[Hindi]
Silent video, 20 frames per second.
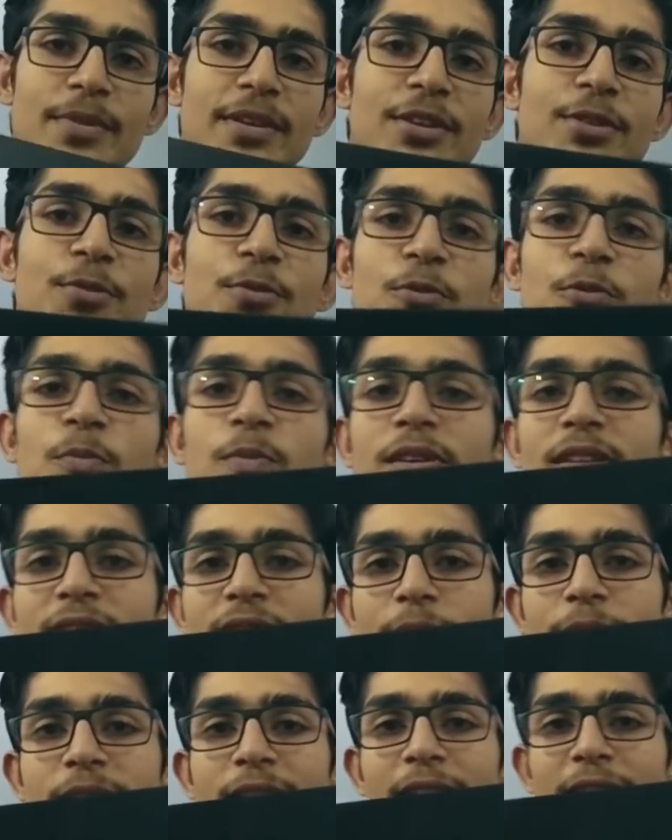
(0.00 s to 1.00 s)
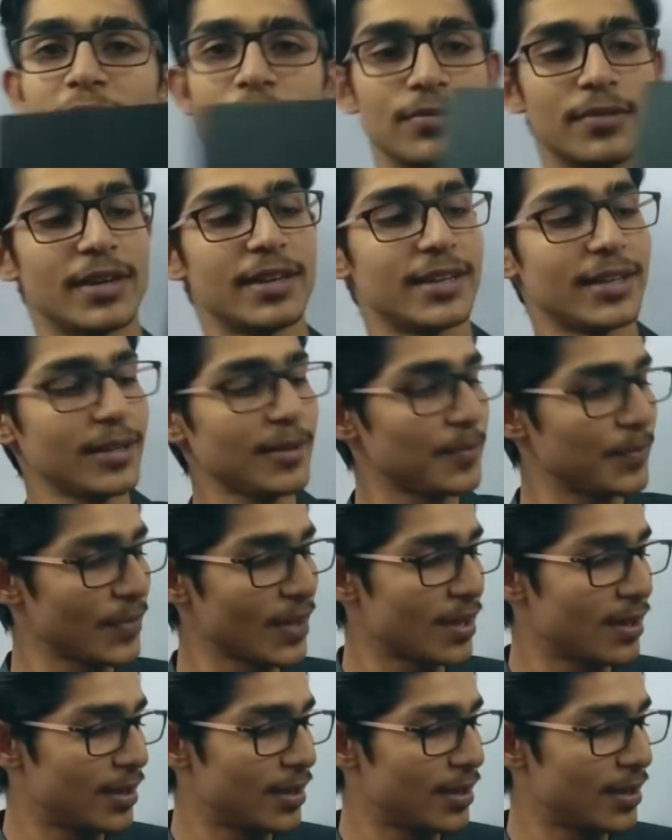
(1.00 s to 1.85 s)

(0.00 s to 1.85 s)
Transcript: यहाँ पे यूट्यूब की तरफ से आया हुआ ये